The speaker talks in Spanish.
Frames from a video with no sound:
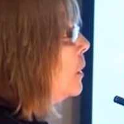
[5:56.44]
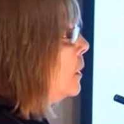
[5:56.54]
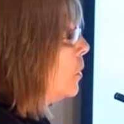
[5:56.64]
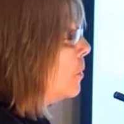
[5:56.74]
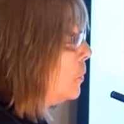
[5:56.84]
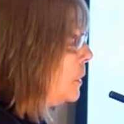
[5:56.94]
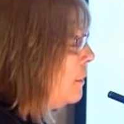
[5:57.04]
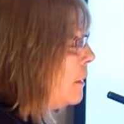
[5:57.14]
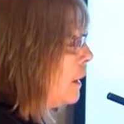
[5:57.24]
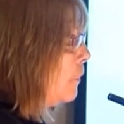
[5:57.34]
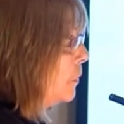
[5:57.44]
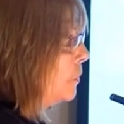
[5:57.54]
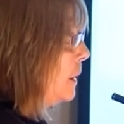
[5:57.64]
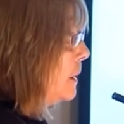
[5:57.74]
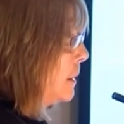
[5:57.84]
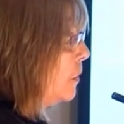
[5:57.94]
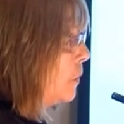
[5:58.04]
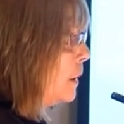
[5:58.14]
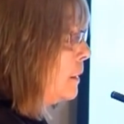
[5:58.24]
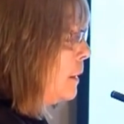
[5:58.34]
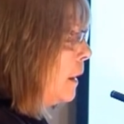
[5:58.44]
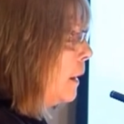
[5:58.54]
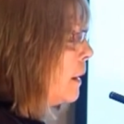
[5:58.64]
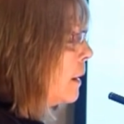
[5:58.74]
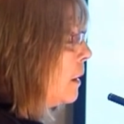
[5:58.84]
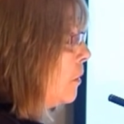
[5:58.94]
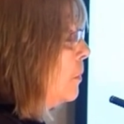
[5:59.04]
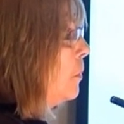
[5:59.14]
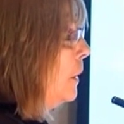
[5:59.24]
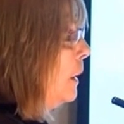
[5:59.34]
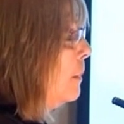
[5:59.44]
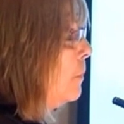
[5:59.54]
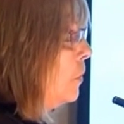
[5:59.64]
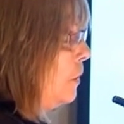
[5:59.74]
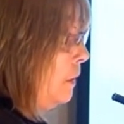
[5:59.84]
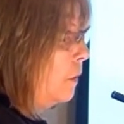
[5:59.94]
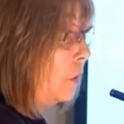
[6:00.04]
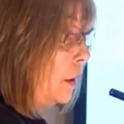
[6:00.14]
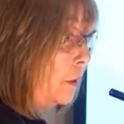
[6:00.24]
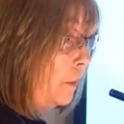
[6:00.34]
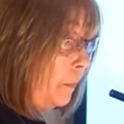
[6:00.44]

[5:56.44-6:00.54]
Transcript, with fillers: combustibles que fueron utilizados durante la guerra, como por ejemplo hidrógeno.